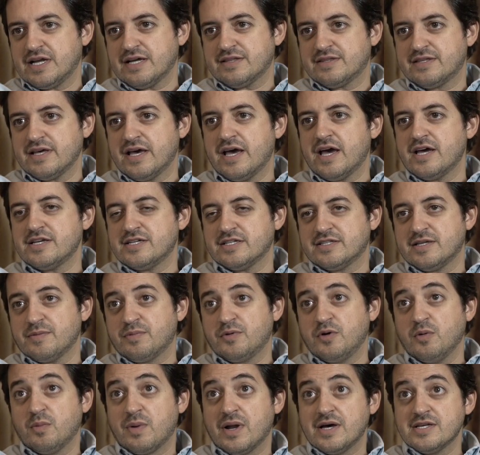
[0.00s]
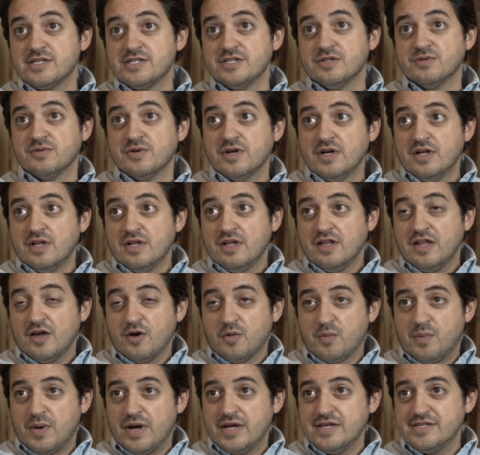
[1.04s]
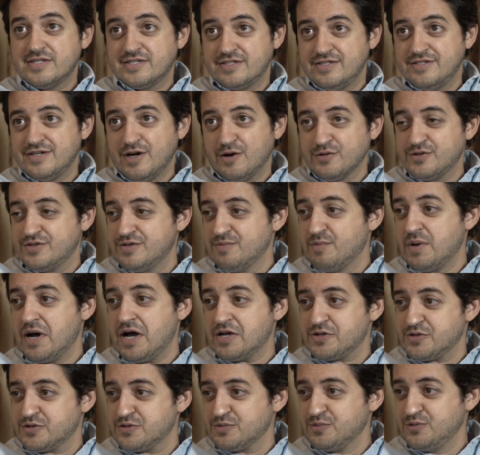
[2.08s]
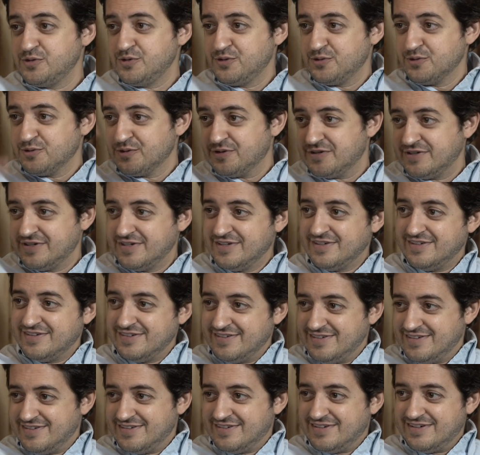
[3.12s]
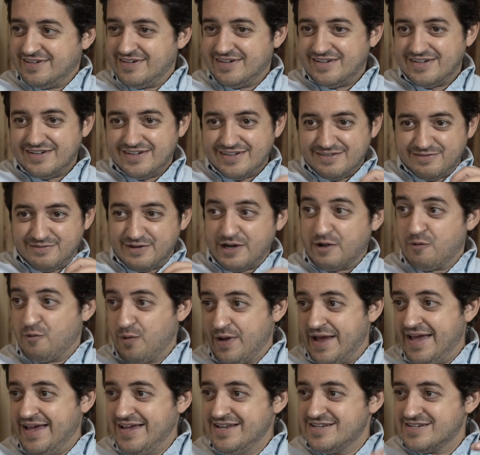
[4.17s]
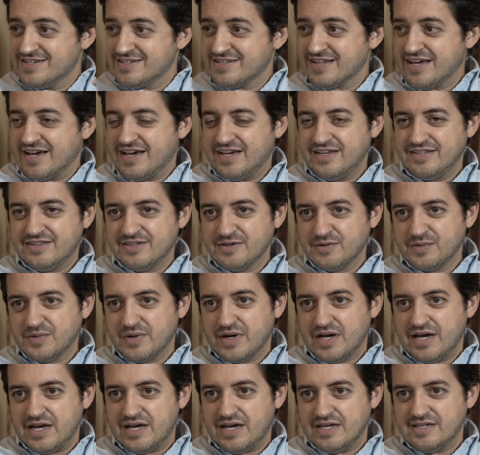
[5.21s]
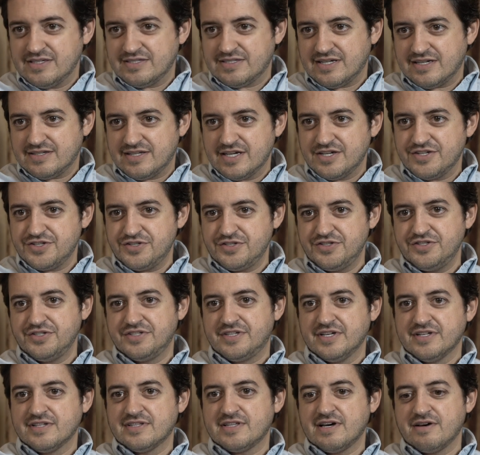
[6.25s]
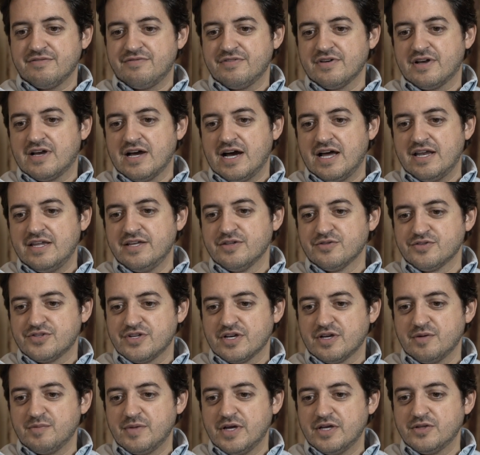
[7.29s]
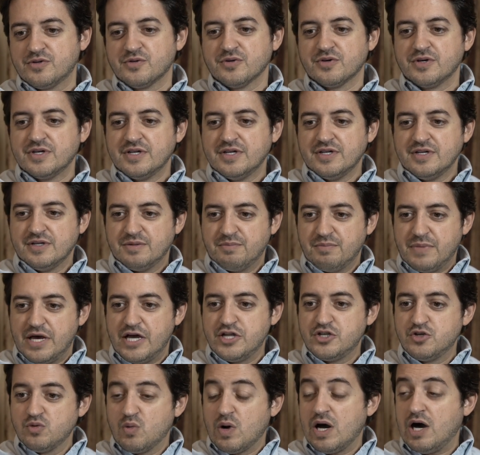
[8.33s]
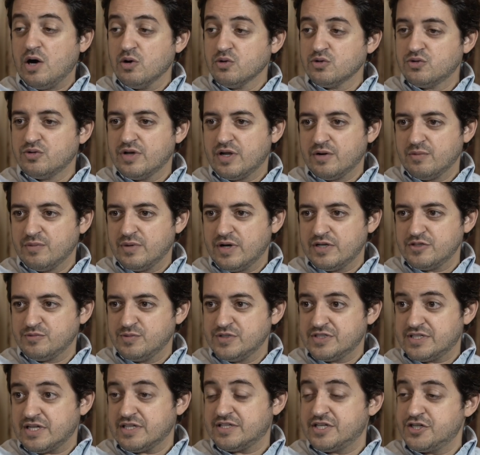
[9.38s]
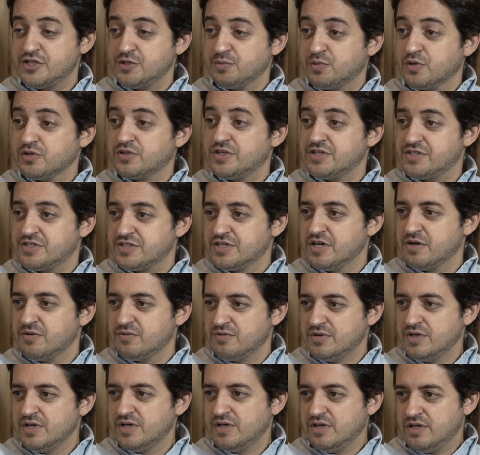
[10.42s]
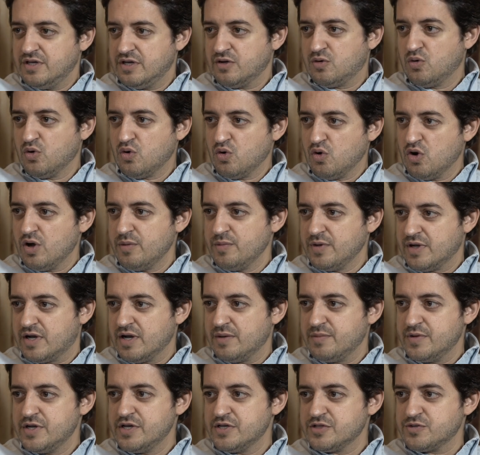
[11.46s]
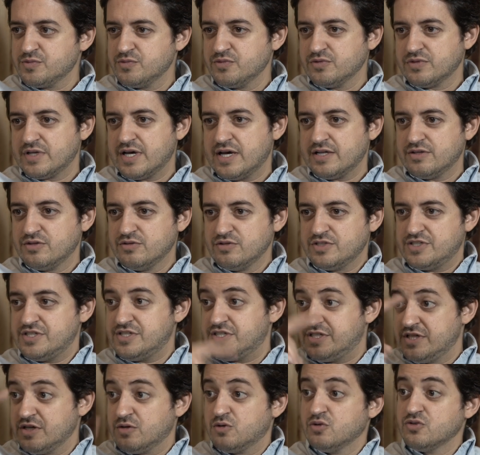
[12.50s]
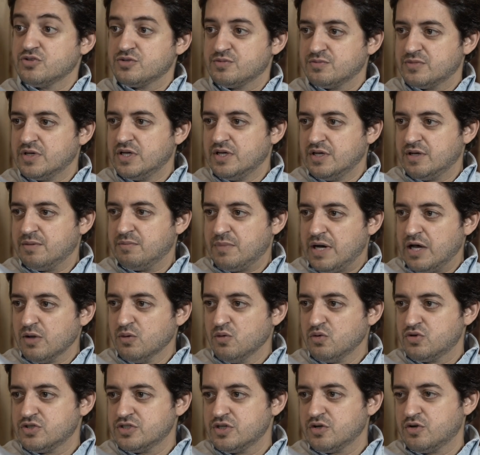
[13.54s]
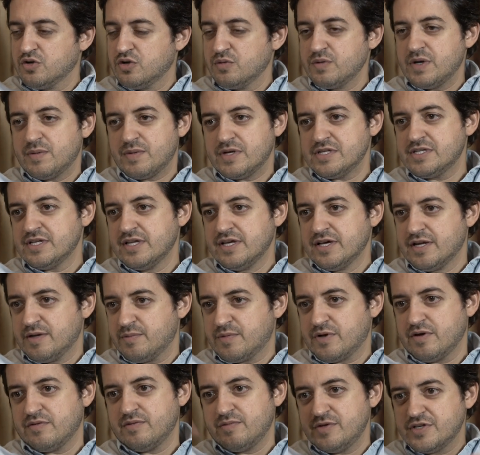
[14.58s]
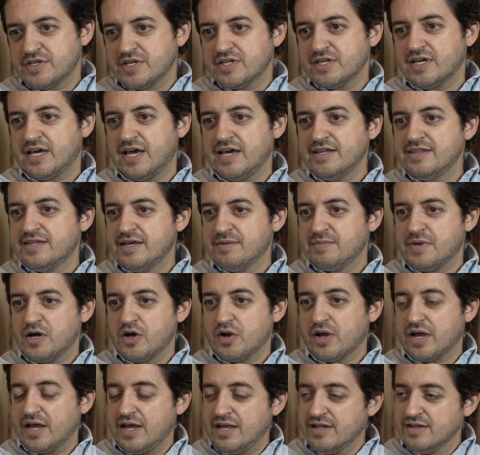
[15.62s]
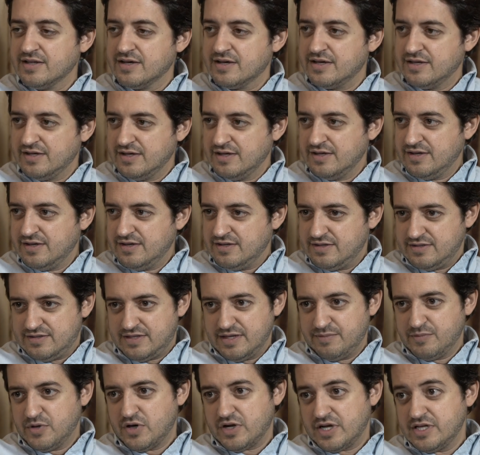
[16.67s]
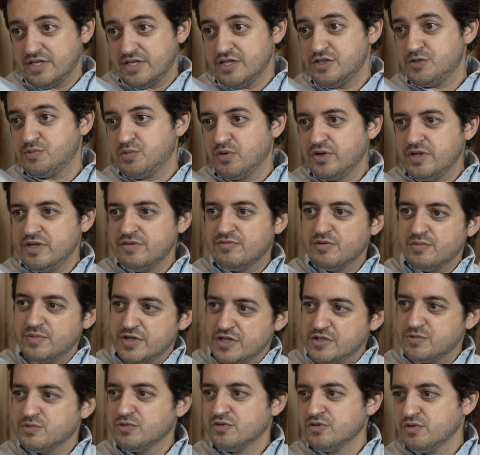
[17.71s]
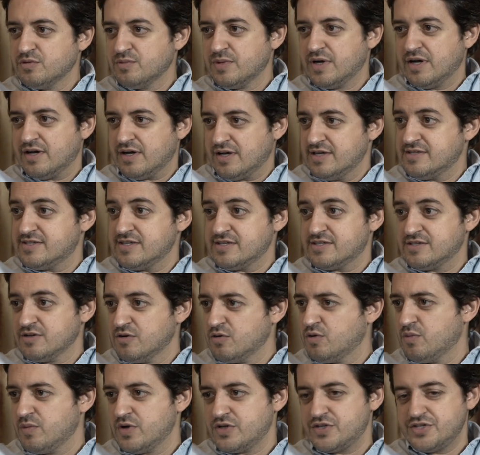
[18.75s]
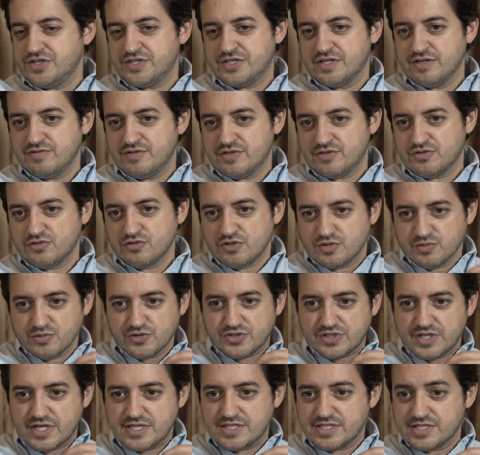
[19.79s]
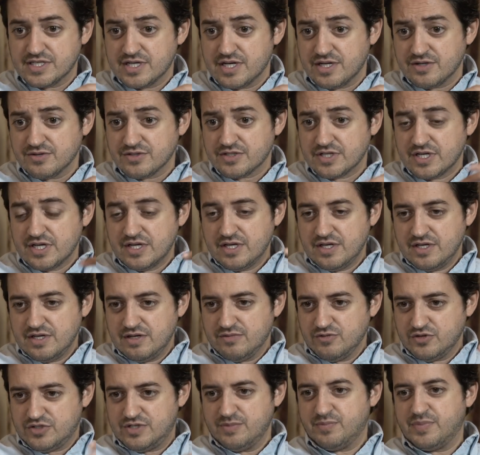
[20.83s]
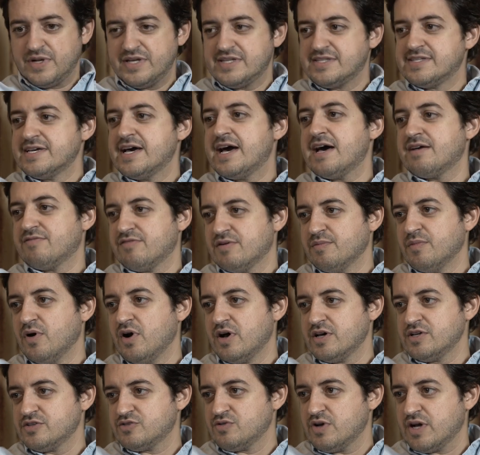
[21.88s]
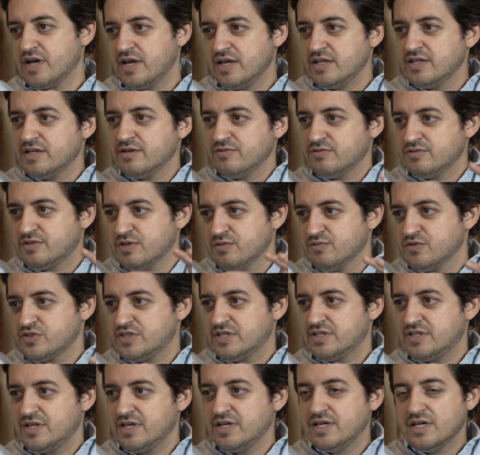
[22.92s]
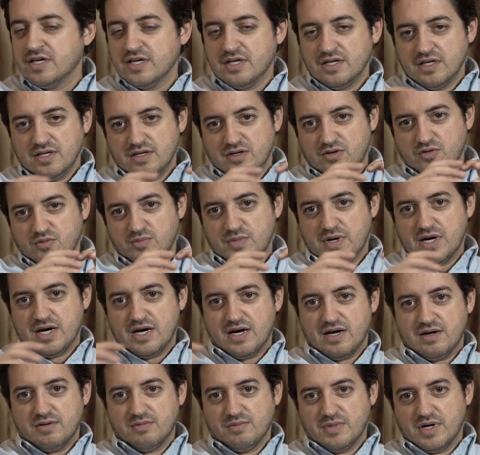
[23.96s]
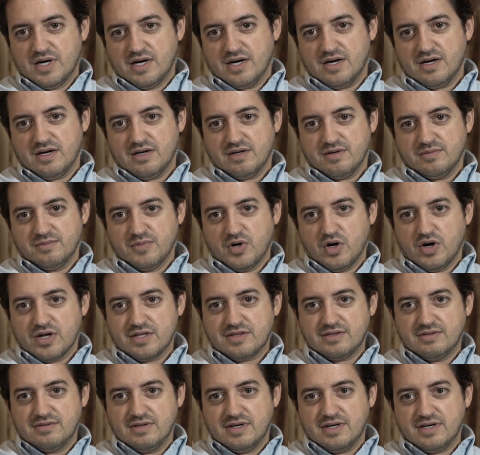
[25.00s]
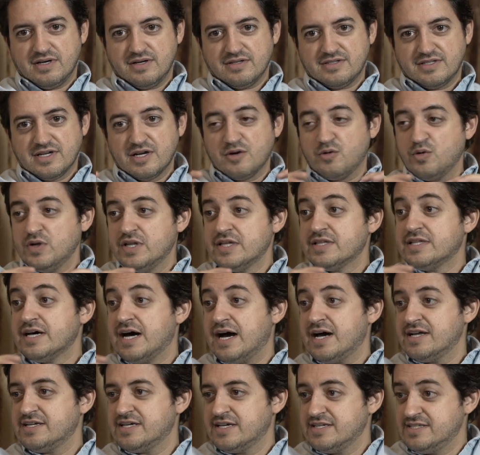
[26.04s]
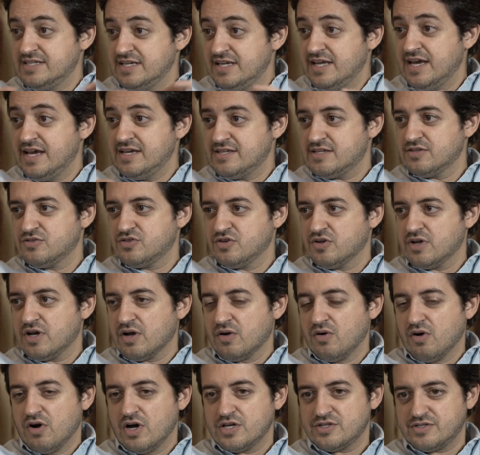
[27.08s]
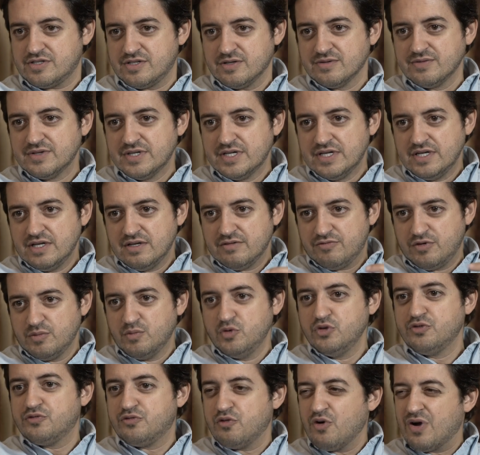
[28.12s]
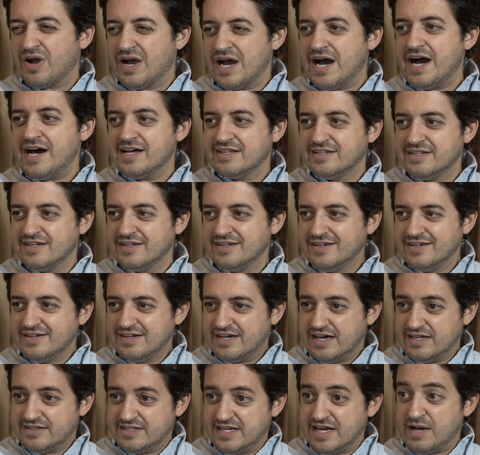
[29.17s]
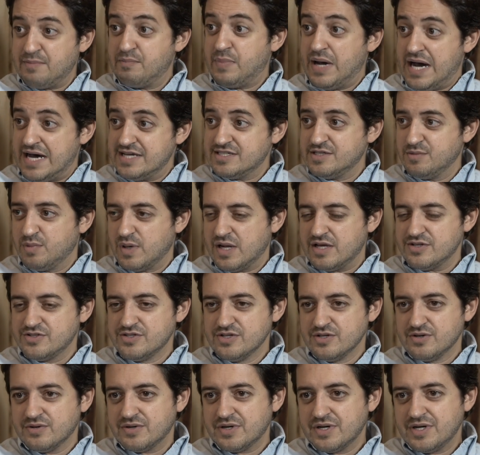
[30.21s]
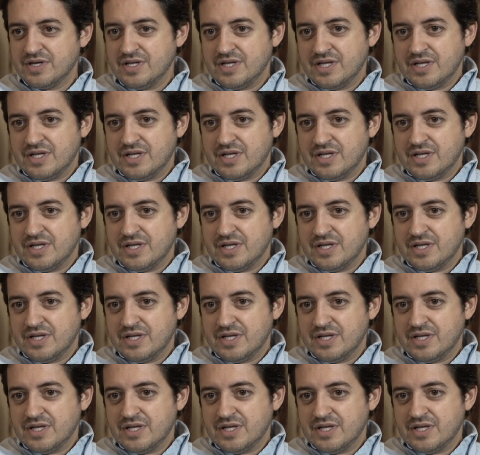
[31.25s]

estratégia, até porque o Brasil é um país de altos e baixos muito uhum. é, frequentes, né? Então a, a, estratégia de tentar ficar ali no segmento médio-alto era mais uma estratégia de proteção econômica mesmo, né? Desses ciclos malucos da economia brasileira, porque obviamente que quem tem maior renda tem maior renda disponível, mesmo numa recessão como a gente teve esses últimos três anos, você preserva maior a sua renda, então você tem uma, uma maior é, tranquilidade, resiliência do seu negócio. Então, foi muito focada até na base Brasil.